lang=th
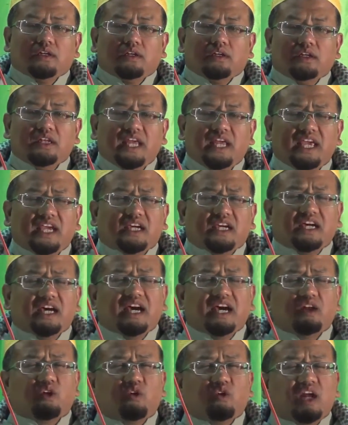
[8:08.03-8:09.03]
นี่คือ
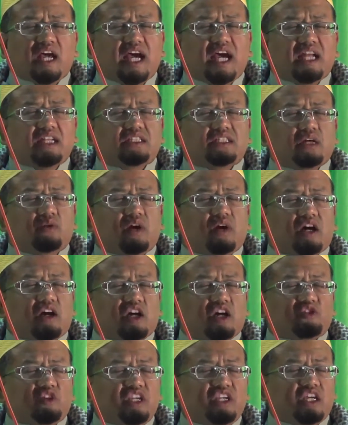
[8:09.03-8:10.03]
อัลกุรอาน ถือว่าก
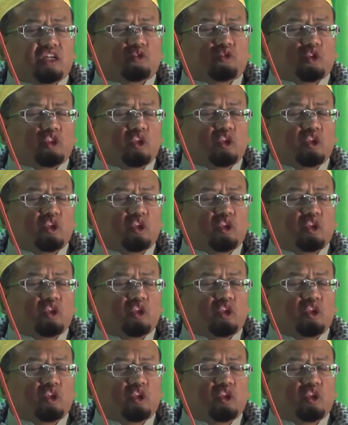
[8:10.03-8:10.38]
อตยตุ